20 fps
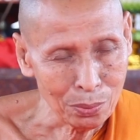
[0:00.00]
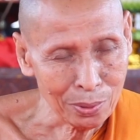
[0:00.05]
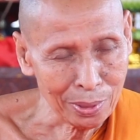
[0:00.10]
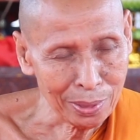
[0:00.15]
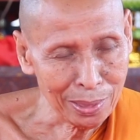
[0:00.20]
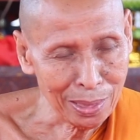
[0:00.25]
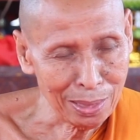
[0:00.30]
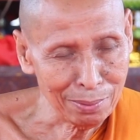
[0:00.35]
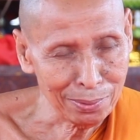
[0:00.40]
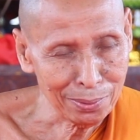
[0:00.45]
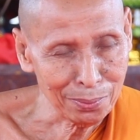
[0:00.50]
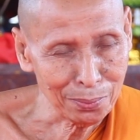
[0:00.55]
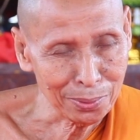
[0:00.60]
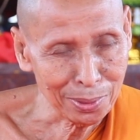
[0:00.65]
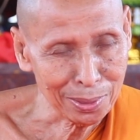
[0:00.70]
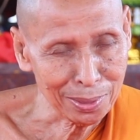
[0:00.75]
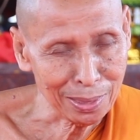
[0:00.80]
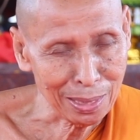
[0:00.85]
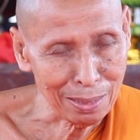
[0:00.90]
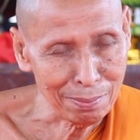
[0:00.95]
บุญกิริยาวัตถุ
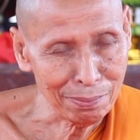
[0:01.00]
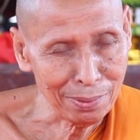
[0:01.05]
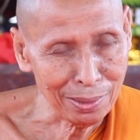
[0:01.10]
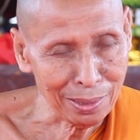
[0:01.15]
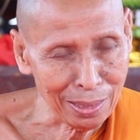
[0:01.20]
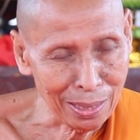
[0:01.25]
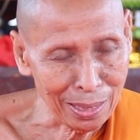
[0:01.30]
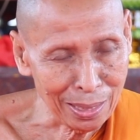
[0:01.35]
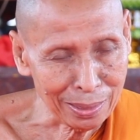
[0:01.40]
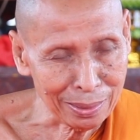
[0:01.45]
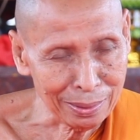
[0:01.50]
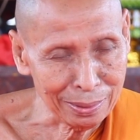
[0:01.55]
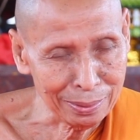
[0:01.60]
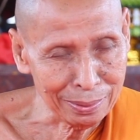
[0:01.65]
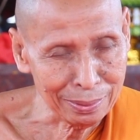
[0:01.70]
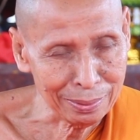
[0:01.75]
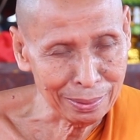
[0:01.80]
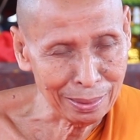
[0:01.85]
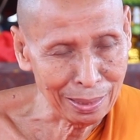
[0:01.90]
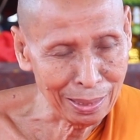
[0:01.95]
ทั้งสามประการคื
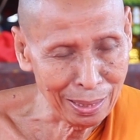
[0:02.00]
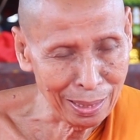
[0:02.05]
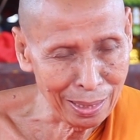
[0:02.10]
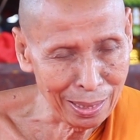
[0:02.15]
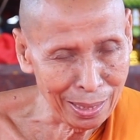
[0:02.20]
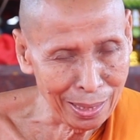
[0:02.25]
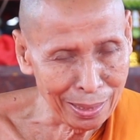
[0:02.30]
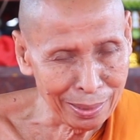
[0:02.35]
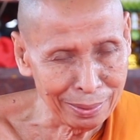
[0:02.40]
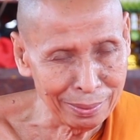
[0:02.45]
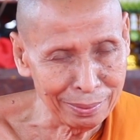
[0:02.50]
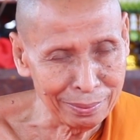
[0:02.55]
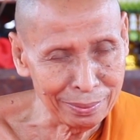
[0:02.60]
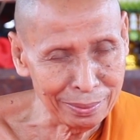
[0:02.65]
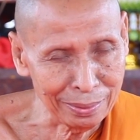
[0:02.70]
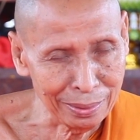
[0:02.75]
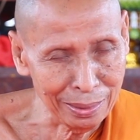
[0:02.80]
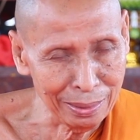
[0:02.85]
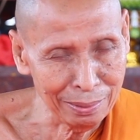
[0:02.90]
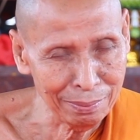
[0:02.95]
อทาน
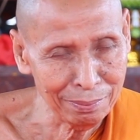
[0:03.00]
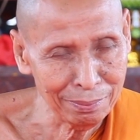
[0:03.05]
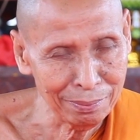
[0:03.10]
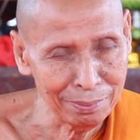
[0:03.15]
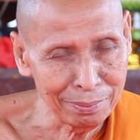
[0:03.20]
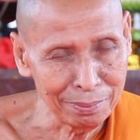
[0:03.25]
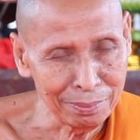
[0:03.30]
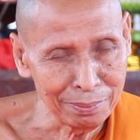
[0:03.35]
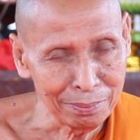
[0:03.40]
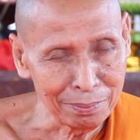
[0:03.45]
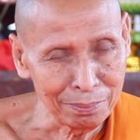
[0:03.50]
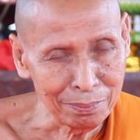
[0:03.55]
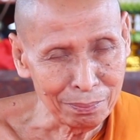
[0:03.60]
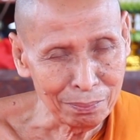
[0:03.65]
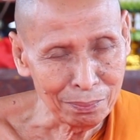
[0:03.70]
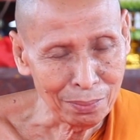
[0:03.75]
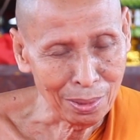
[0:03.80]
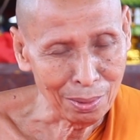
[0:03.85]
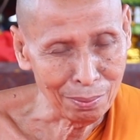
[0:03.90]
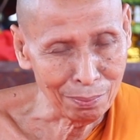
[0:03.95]
ศีล
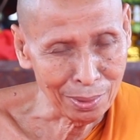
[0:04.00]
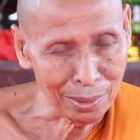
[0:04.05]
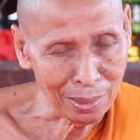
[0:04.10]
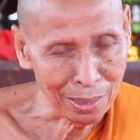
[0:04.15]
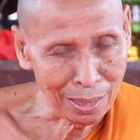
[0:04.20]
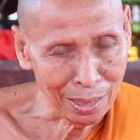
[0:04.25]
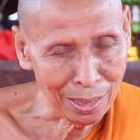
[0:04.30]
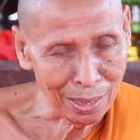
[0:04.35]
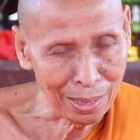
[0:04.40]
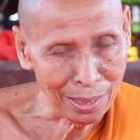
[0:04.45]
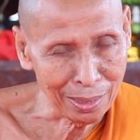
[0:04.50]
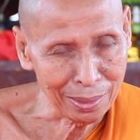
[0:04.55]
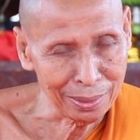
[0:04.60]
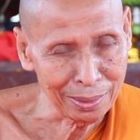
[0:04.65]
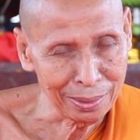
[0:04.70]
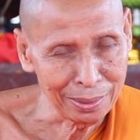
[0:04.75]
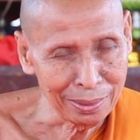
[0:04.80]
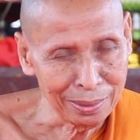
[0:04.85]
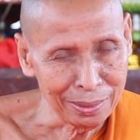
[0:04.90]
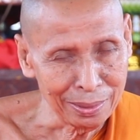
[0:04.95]
ภาวนา
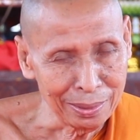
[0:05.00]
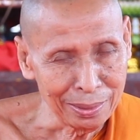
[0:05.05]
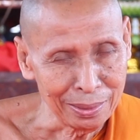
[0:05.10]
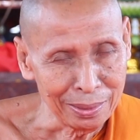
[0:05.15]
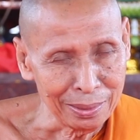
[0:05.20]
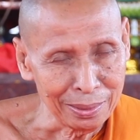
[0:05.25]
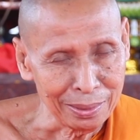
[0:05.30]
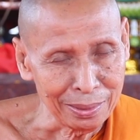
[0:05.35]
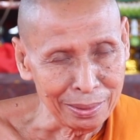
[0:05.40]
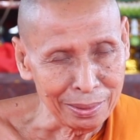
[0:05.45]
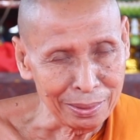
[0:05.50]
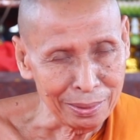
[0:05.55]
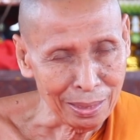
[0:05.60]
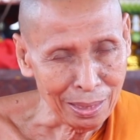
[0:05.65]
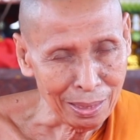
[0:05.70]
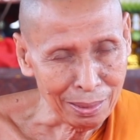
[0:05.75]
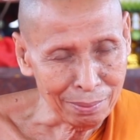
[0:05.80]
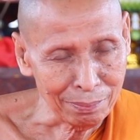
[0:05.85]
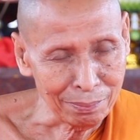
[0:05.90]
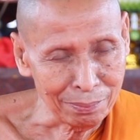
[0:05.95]

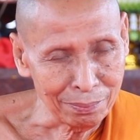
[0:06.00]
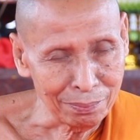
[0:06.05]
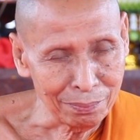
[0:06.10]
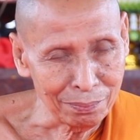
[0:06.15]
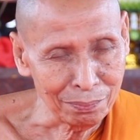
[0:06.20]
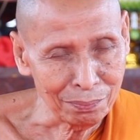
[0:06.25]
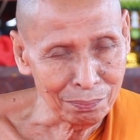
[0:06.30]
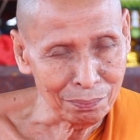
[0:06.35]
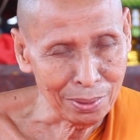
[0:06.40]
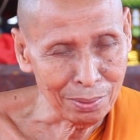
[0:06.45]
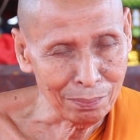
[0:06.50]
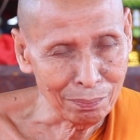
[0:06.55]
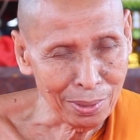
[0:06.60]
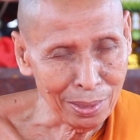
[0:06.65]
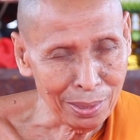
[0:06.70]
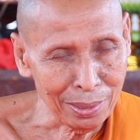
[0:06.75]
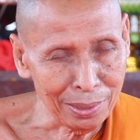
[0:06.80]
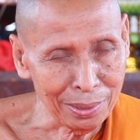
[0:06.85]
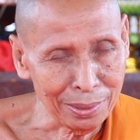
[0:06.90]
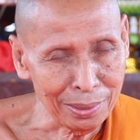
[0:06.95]
ยังเป็นไป
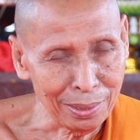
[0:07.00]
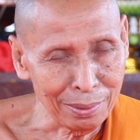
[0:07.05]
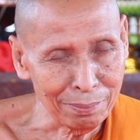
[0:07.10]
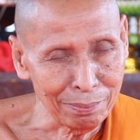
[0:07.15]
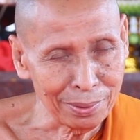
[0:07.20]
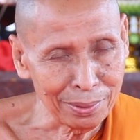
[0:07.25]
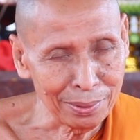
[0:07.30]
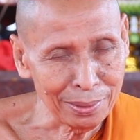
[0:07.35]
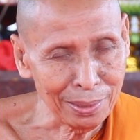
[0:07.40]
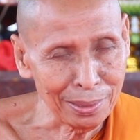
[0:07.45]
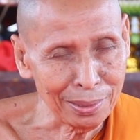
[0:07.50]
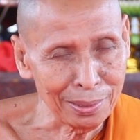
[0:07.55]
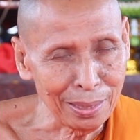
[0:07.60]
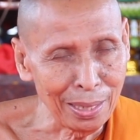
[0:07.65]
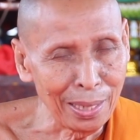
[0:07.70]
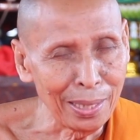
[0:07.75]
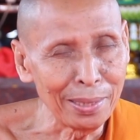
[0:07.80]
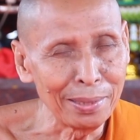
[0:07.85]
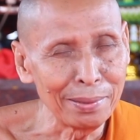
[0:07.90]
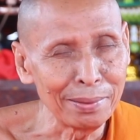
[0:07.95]
ในประเทศ
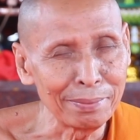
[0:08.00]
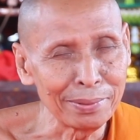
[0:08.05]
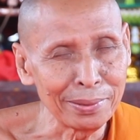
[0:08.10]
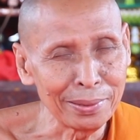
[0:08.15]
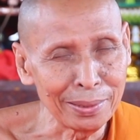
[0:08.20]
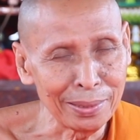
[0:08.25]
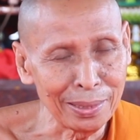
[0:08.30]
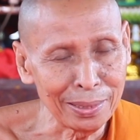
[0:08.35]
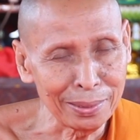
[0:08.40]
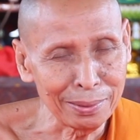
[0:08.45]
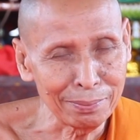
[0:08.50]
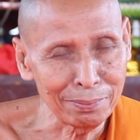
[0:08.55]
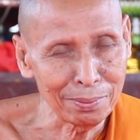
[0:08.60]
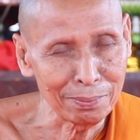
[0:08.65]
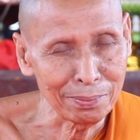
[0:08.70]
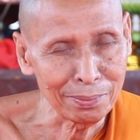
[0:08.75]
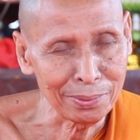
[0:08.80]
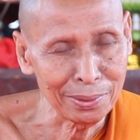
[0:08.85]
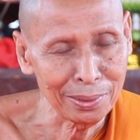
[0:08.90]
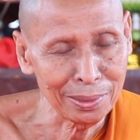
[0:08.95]
ใดประเทศนั้นถือว่า
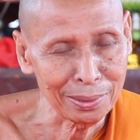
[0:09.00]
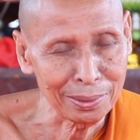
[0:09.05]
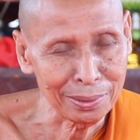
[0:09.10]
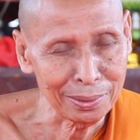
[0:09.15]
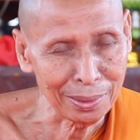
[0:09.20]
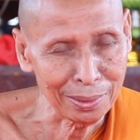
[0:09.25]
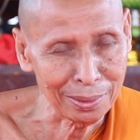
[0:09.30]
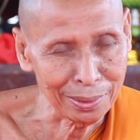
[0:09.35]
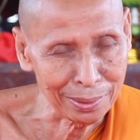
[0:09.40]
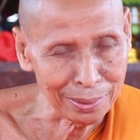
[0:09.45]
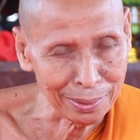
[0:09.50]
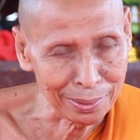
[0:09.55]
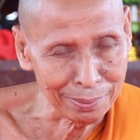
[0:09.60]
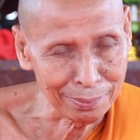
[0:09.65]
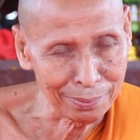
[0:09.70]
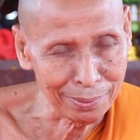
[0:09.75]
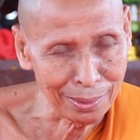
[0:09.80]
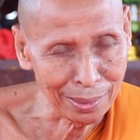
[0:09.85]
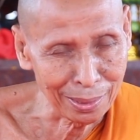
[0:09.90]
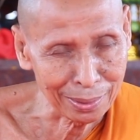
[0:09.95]
เป็นประเทศที่เจริญ
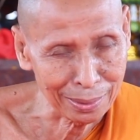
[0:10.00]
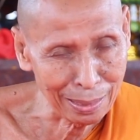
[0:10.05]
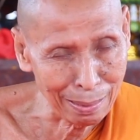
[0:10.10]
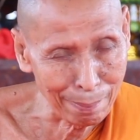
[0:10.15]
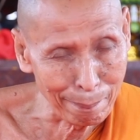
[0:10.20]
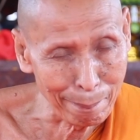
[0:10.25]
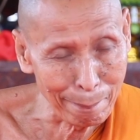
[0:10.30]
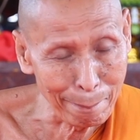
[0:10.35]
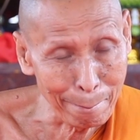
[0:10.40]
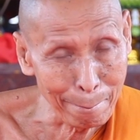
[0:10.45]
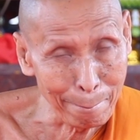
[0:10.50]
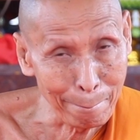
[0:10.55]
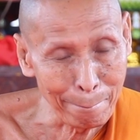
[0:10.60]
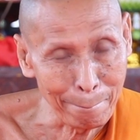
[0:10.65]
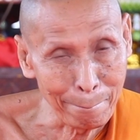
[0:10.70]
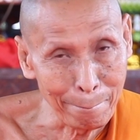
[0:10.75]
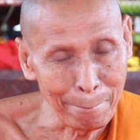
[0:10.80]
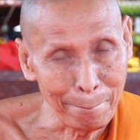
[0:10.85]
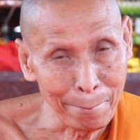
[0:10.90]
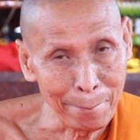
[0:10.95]
โดยหลักธรรม
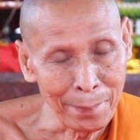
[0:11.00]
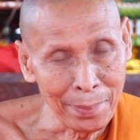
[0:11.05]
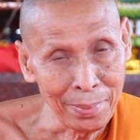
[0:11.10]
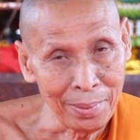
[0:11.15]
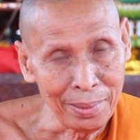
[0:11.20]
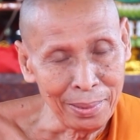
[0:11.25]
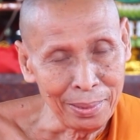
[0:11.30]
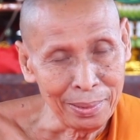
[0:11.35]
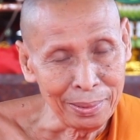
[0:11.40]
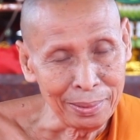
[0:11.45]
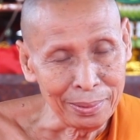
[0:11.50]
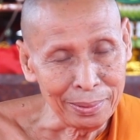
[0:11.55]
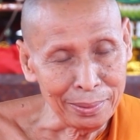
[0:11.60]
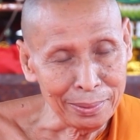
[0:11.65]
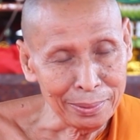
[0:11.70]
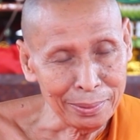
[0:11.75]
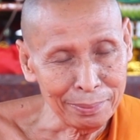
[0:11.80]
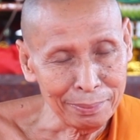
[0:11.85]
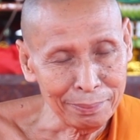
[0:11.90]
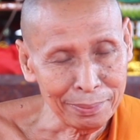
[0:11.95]
ห
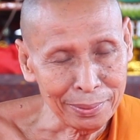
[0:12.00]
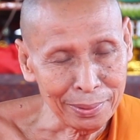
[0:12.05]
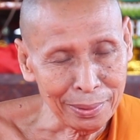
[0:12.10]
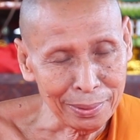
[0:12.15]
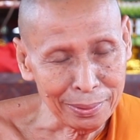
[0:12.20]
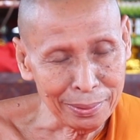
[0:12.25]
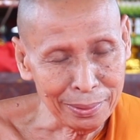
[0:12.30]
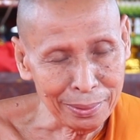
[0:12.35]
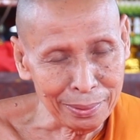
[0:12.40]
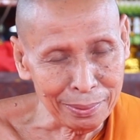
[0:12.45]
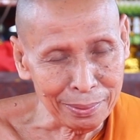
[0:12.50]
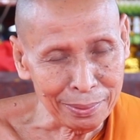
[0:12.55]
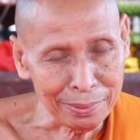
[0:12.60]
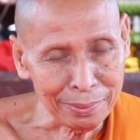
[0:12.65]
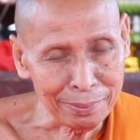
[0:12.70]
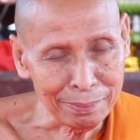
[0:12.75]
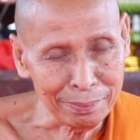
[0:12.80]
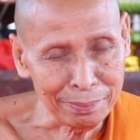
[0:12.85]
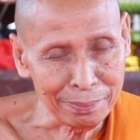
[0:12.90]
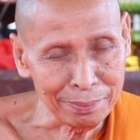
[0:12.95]
รือประเทศที่
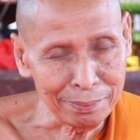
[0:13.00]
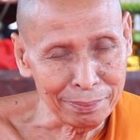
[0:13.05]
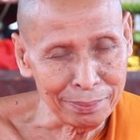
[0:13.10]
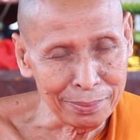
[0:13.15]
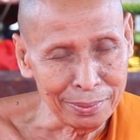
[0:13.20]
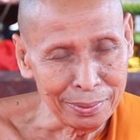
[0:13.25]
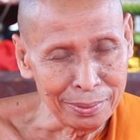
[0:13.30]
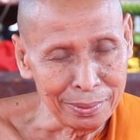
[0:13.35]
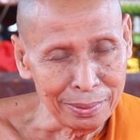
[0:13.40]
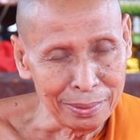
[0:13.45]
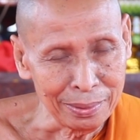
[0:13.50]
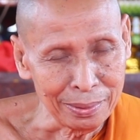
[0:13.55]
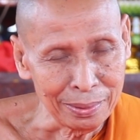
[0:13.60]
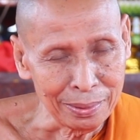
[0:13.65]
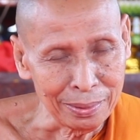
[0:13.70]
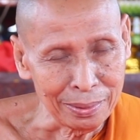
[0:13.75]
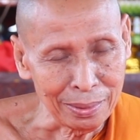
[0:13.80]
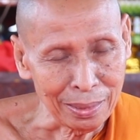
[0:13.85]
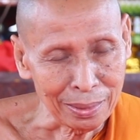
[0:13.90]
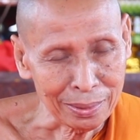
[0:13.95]

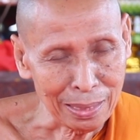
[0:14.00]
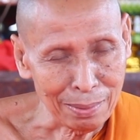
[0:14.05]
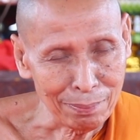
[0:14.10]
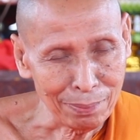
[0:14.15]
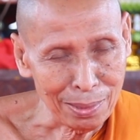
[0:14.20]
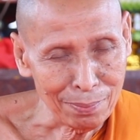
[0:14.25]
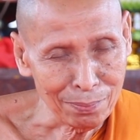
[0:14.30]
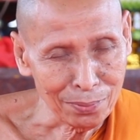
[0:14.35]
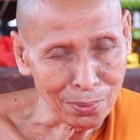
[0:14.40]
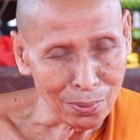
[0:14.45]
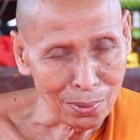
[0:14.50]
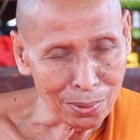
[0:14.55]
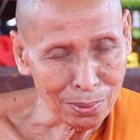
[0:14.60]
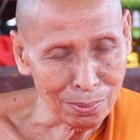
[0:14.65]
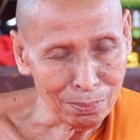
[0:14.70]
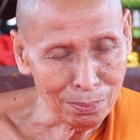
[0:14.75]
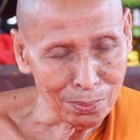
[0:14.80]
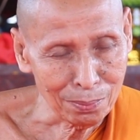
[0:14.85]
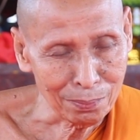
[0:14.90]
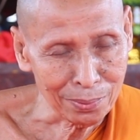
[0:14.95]
หลักธรรมคำสอนข
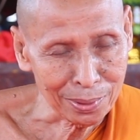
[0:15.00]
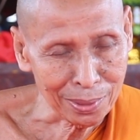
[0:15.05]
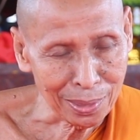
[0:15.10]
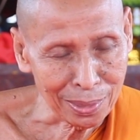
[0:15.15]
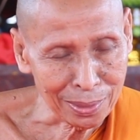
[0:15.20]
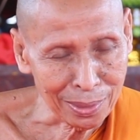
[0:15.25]
องพระบรมศา